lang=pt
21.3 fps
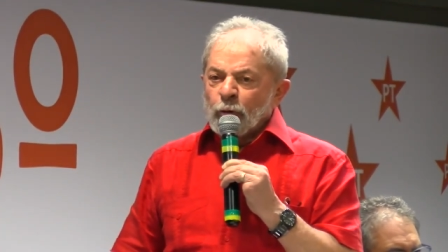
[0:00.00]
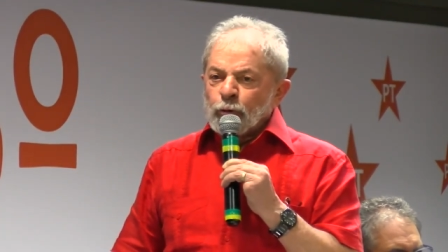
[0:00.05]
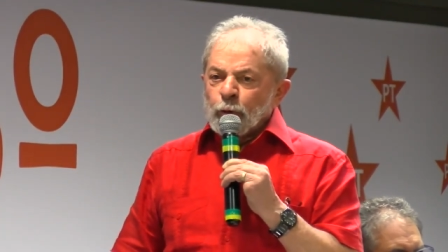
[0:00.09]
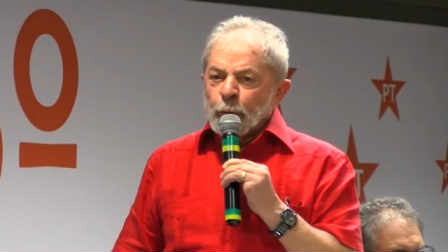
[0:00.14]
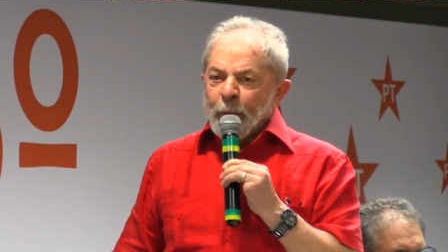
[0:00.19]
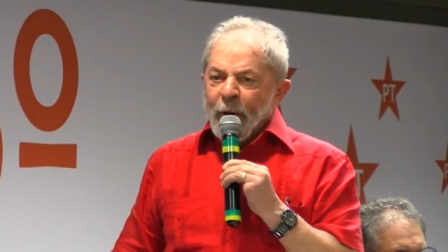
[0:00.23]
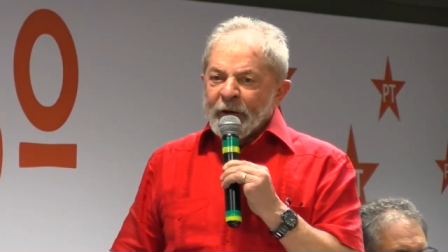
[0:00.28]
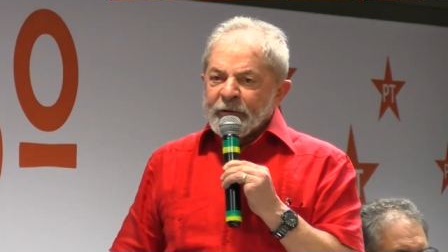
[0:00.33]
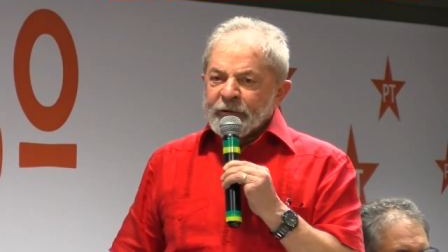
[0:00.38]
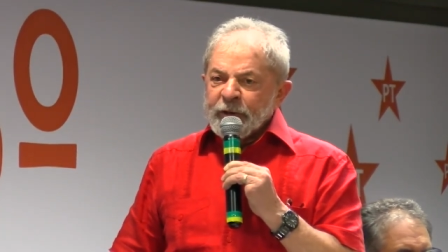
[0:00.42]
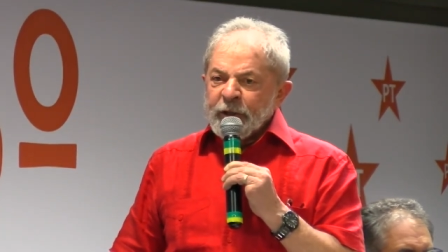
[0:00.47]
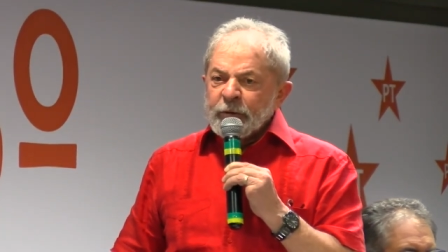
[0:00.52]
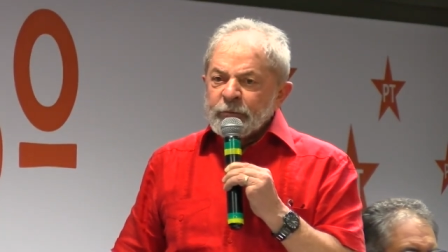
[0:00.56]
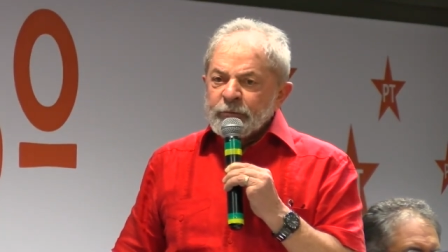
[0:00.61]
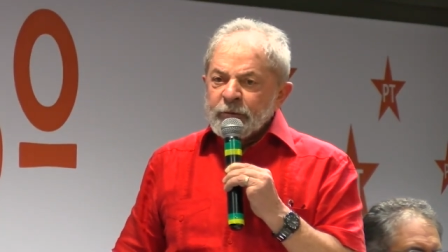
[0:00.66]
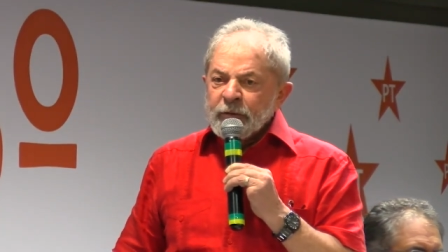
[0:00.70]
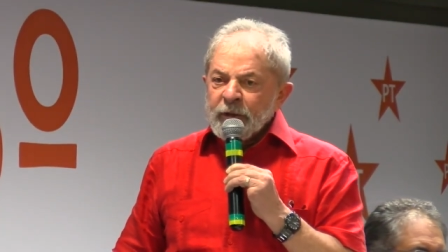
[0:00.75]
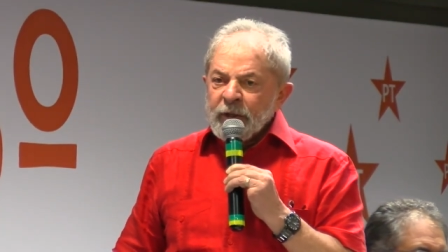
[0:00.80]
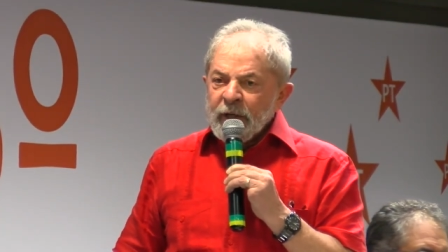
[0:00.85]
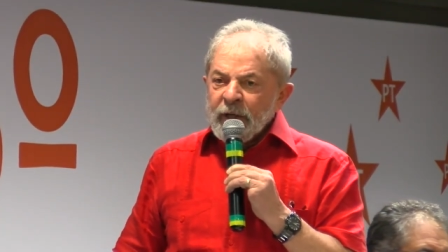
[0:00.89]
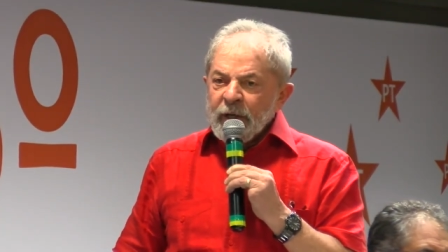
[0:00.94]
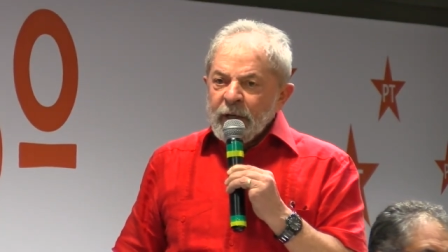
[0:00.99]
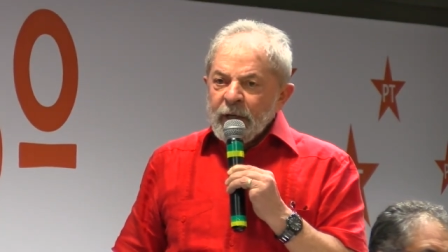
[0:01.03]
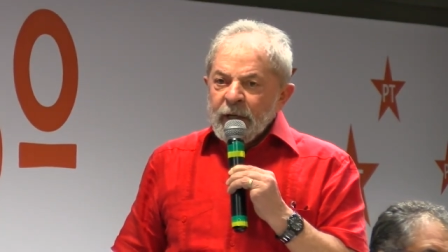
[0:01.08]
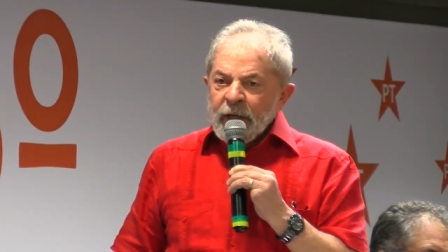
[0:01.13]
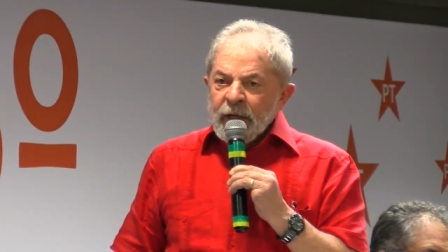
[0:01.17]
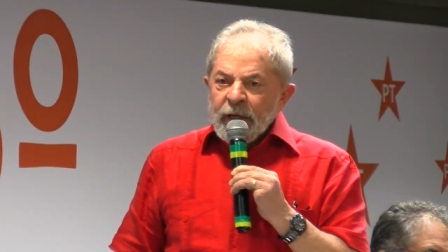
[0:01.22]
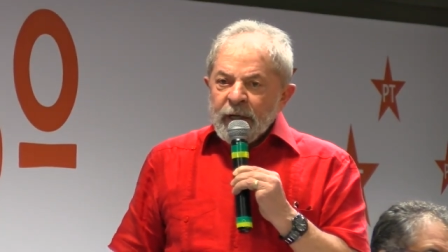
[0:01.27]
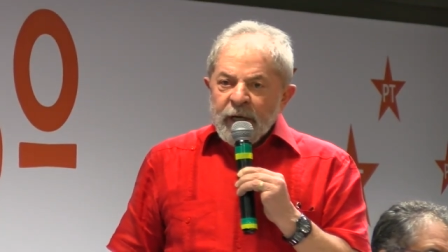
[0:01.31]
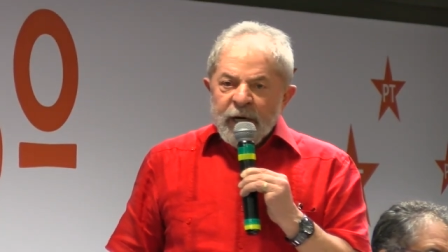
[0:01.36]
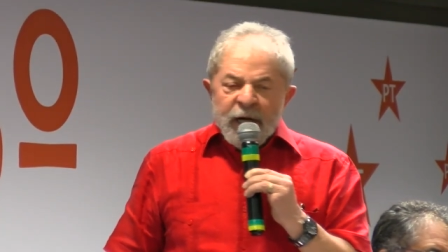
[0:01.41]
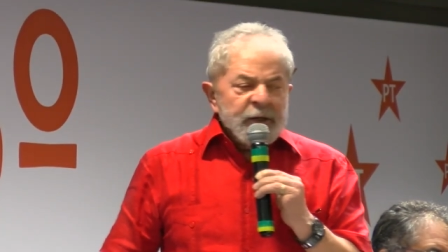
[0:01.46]
do partido?
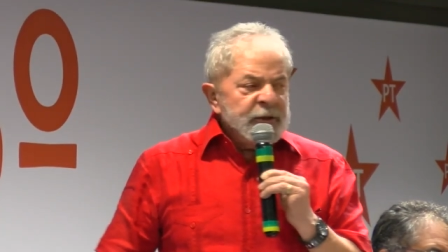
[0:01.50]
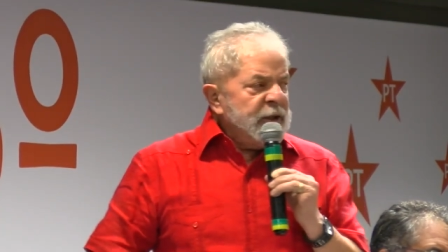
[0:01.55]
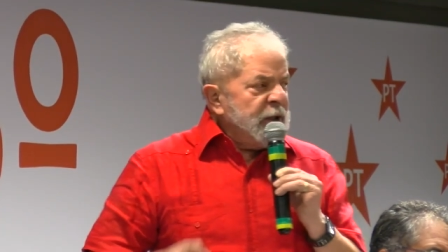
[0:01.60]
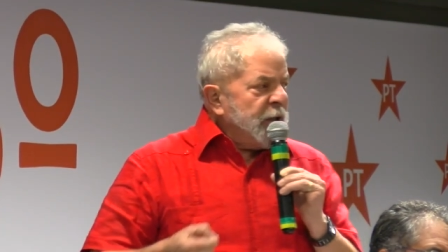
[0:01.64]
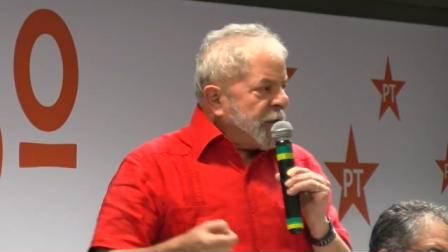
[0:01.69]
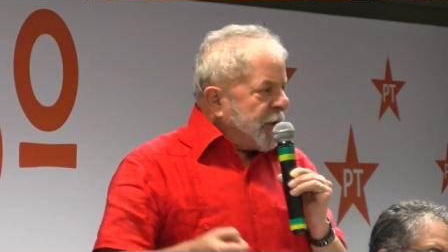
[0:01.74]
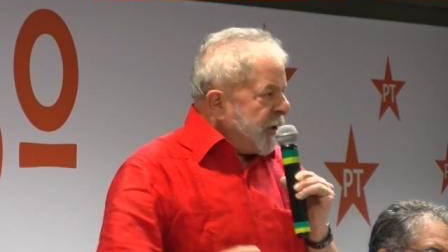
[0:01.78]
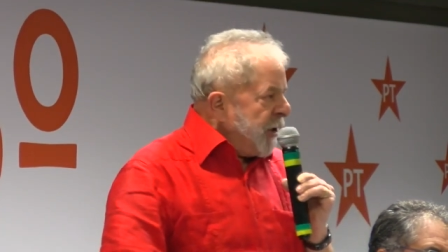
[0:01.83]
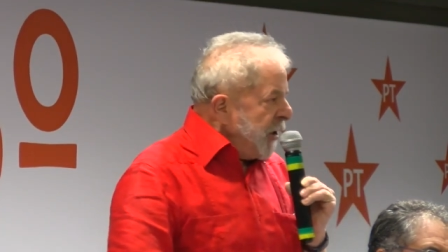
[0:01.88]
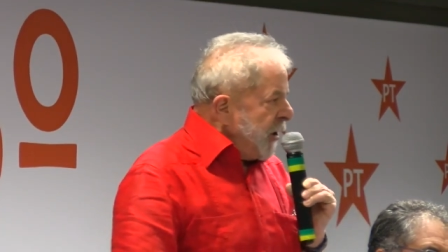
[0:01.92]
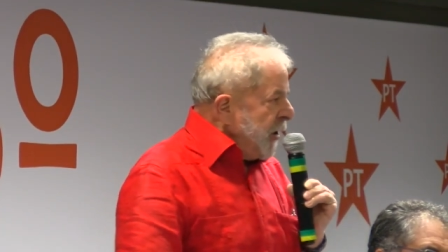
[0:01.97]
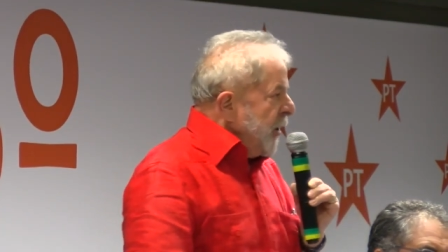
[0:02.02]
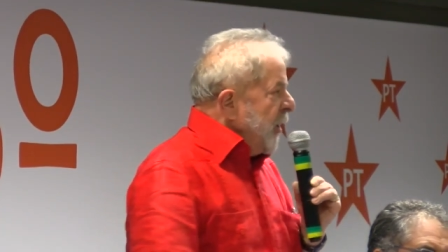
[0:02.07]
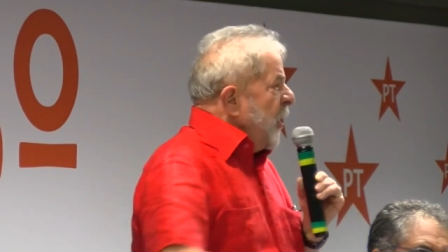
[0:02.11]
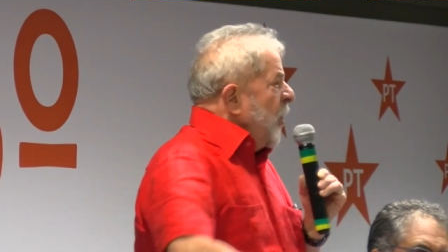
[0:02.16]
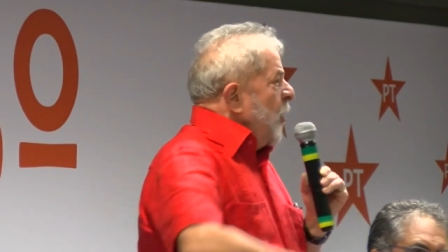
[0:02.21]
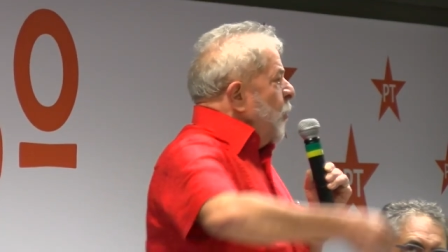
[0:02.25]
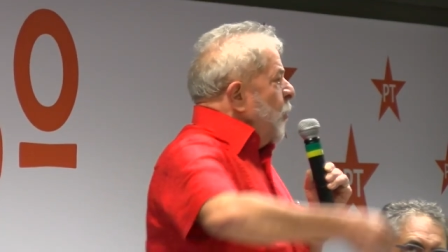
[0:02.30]
E de que